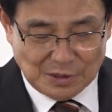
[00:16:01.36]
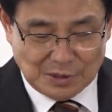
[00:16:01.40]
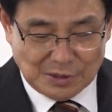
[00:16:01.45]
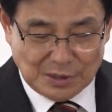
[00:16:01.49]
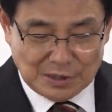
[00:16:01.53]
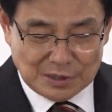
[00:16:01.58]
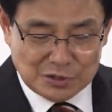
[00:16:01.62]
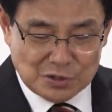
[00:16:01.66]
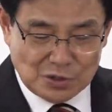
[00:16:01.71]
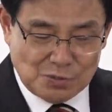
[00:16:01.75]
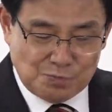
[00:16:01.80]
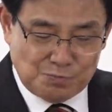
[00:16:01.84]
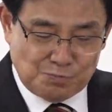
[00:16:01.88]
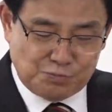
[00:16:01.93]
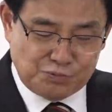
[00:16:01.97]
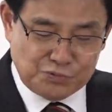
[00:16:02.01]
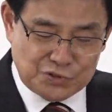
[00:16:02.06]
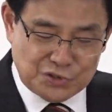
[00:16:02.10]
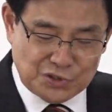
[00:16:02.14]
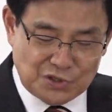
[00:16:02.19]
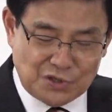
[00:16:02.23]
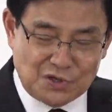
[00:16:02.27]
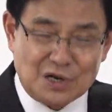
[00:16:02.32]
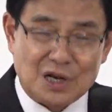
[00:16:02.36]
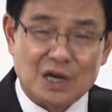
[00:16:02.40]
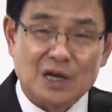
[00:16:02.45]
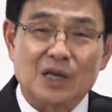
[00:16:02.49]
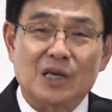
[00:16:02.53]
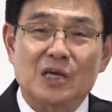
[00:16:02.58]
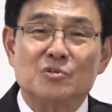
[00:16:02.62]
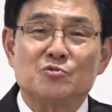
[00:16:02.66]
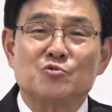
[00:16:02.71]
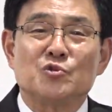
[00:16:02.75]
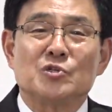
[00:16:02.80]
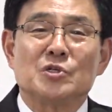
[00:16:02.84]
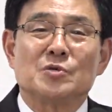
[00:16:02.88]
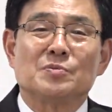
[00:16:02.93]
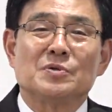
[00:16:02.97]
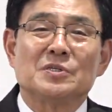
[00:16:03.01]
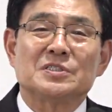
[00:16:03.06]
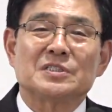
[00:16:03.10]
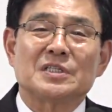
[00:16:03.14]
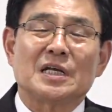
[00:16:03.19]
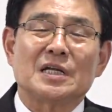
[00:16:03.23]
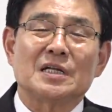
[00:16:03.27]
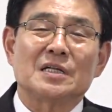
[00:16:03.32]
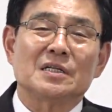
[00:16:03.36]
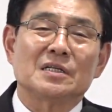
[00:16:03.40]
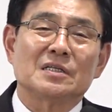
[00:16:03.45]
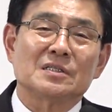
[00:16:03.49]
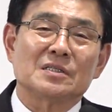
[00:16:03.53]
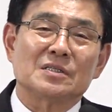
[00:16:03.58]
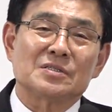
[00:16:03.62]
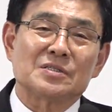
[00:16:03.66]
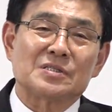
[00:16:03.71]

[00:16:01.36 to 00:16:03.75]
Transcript: 그래서 부지런하게 주님을 찾는